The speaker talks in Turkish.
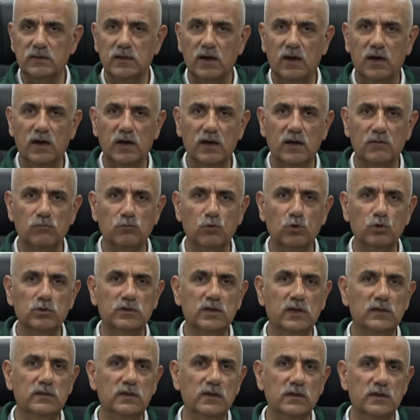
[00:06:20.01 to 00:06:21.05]
daha
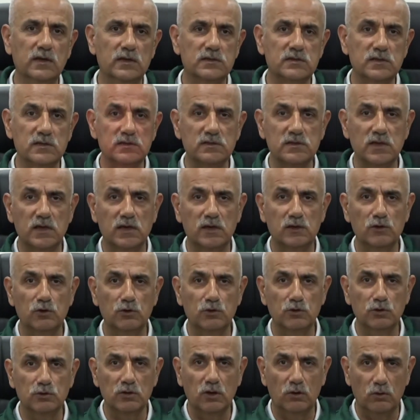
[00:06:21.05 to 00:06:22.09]
mutedil geçeceği
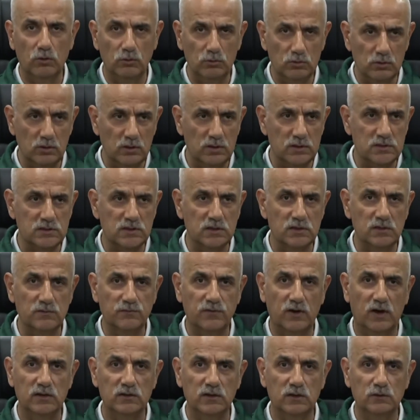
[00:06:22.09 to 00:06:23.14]
yönünde olduğu için
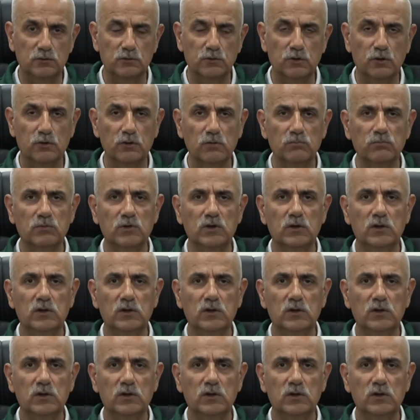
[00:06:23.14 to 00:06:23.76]
ifade ediyorum.